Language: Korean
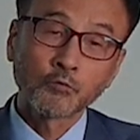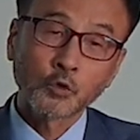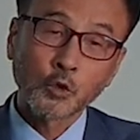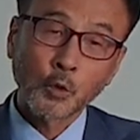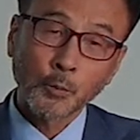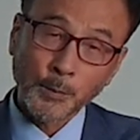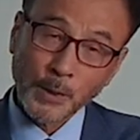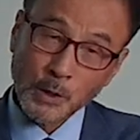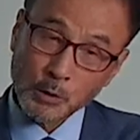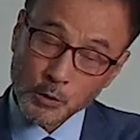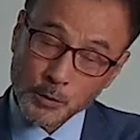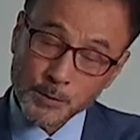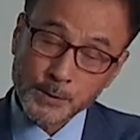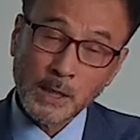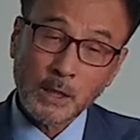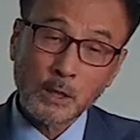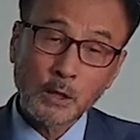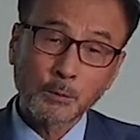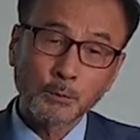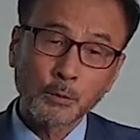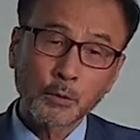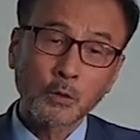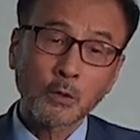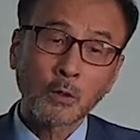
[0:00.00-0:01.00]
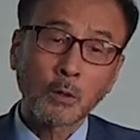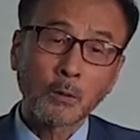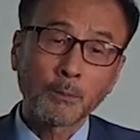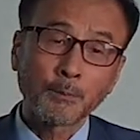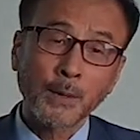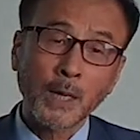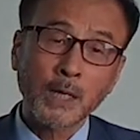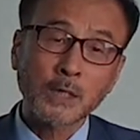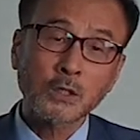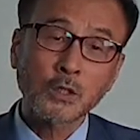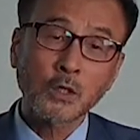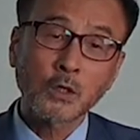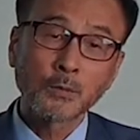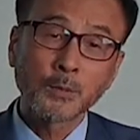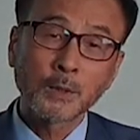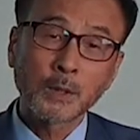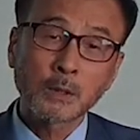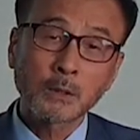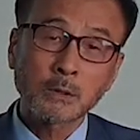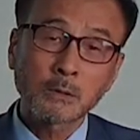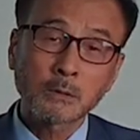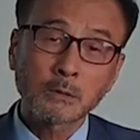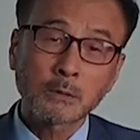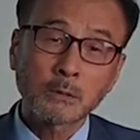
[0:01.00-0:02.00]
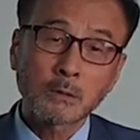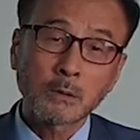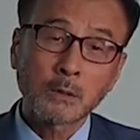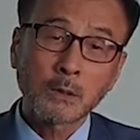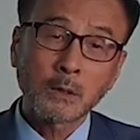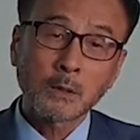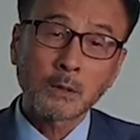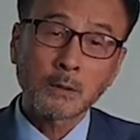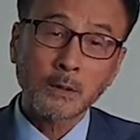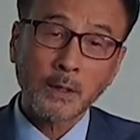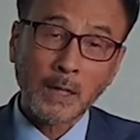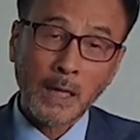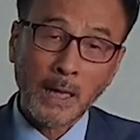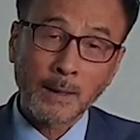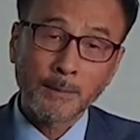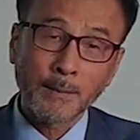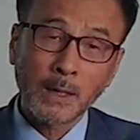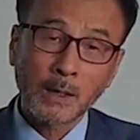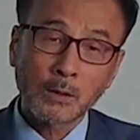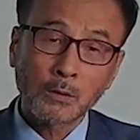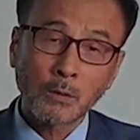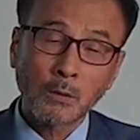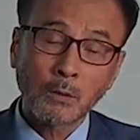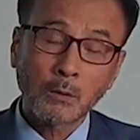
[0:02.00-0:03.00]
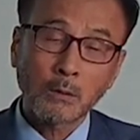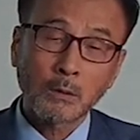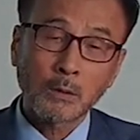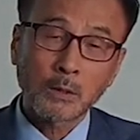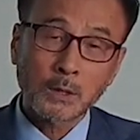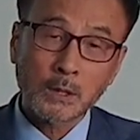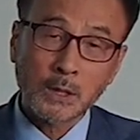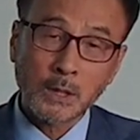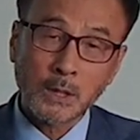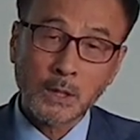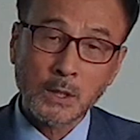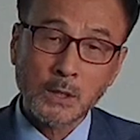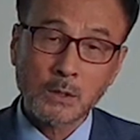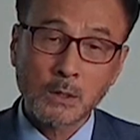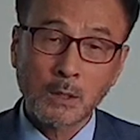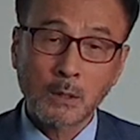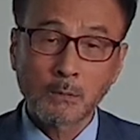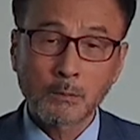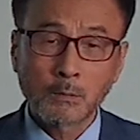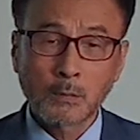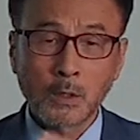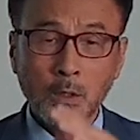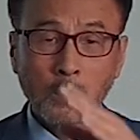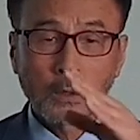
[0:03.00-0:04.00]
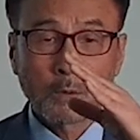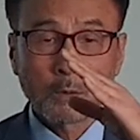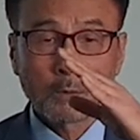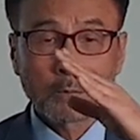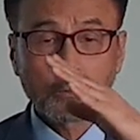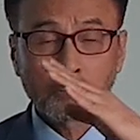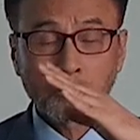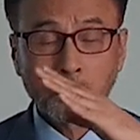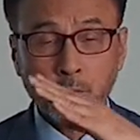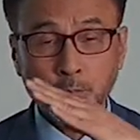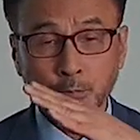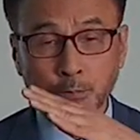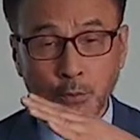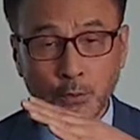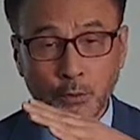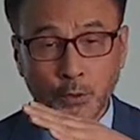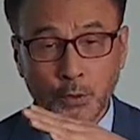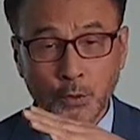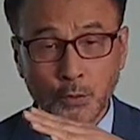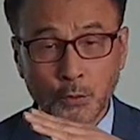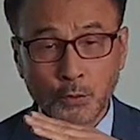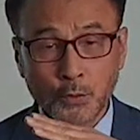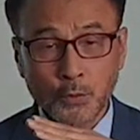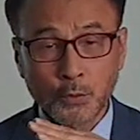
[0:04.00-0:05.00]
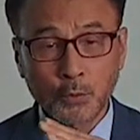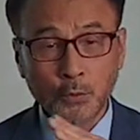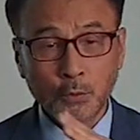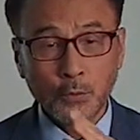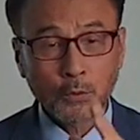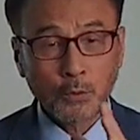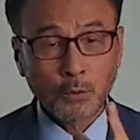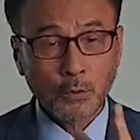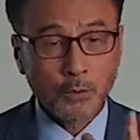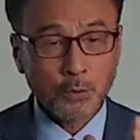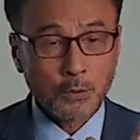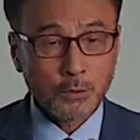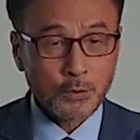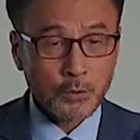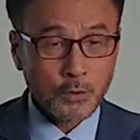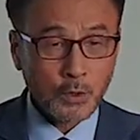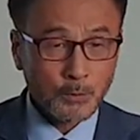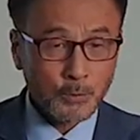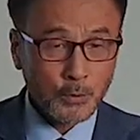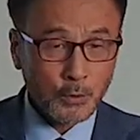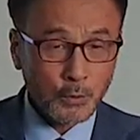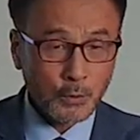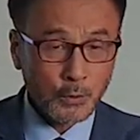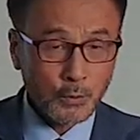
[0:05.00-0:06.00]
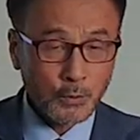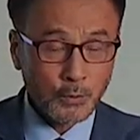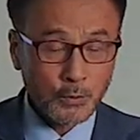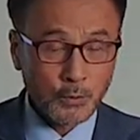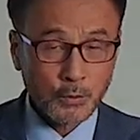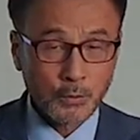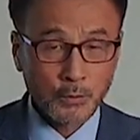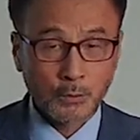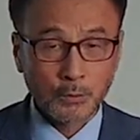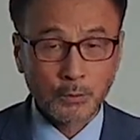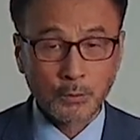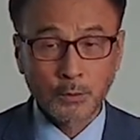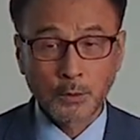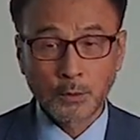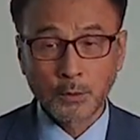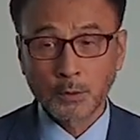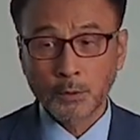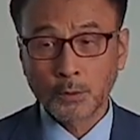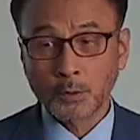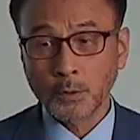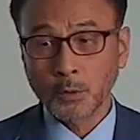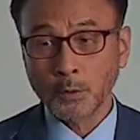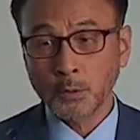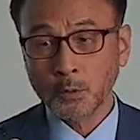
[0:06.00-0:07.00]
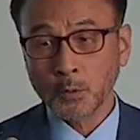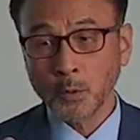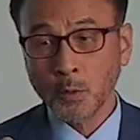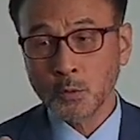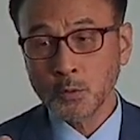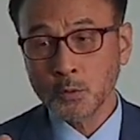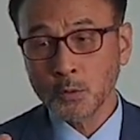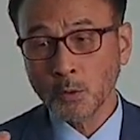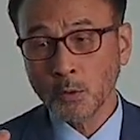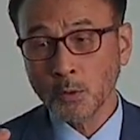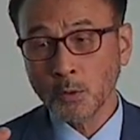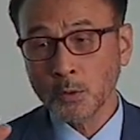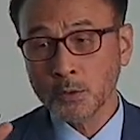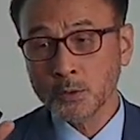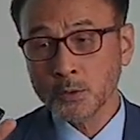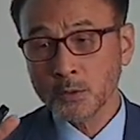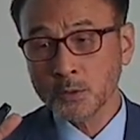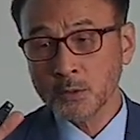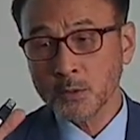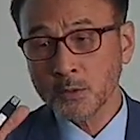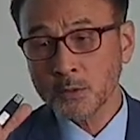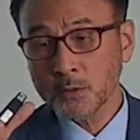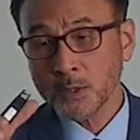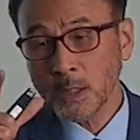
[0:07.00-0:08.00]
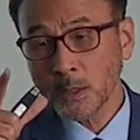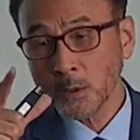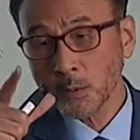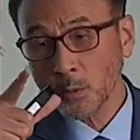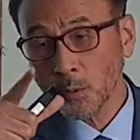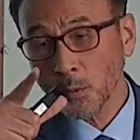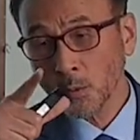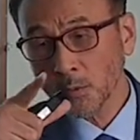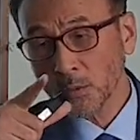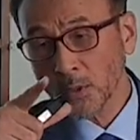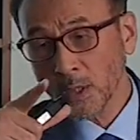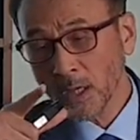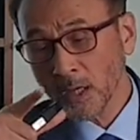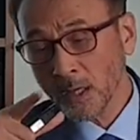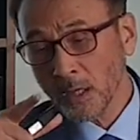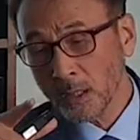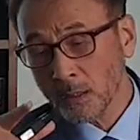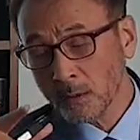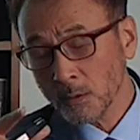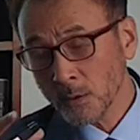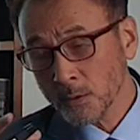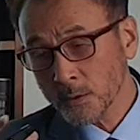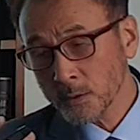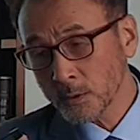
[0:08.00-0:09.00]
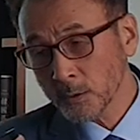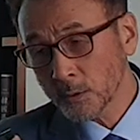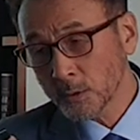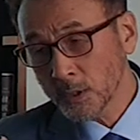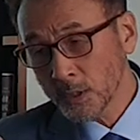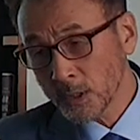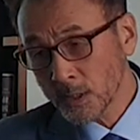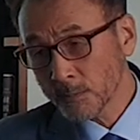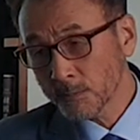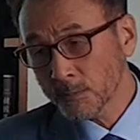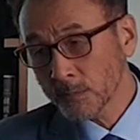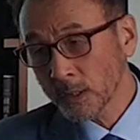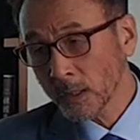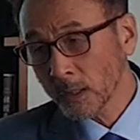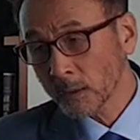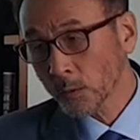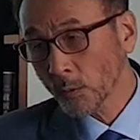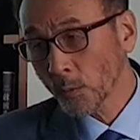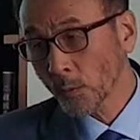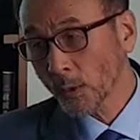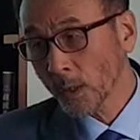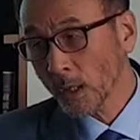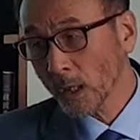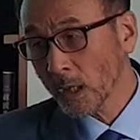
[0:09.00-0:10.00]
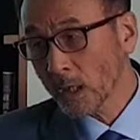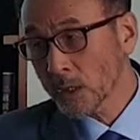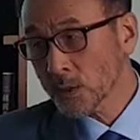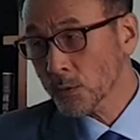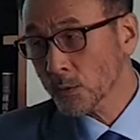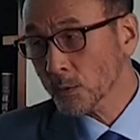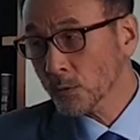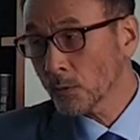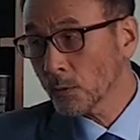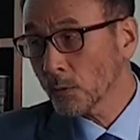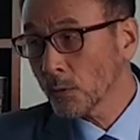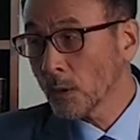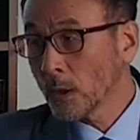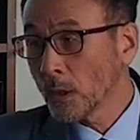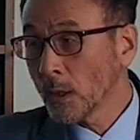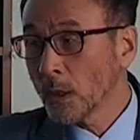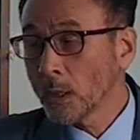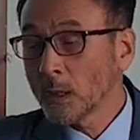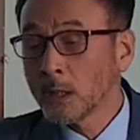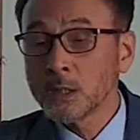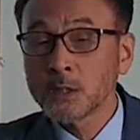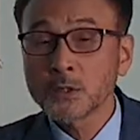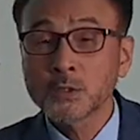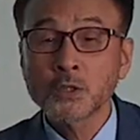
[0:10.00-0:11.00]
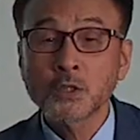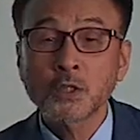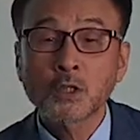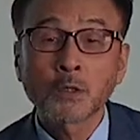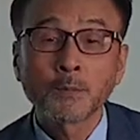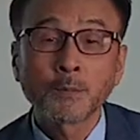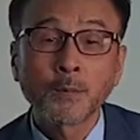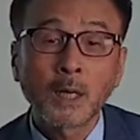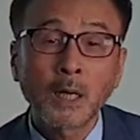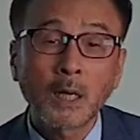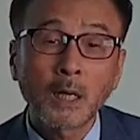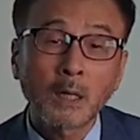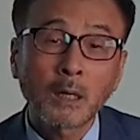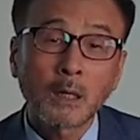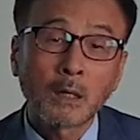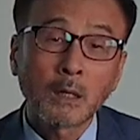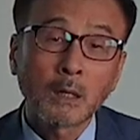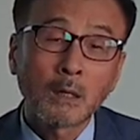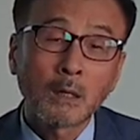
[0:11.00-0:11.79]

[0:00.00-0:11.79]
664년부터 백제 유민들은 대마도, 이끼섬, 북부 큐슈, 서부 큐슈 그리고 동쪽을 거쳐서 세동내라는 것을 있습니다. 통해 가지고 지금의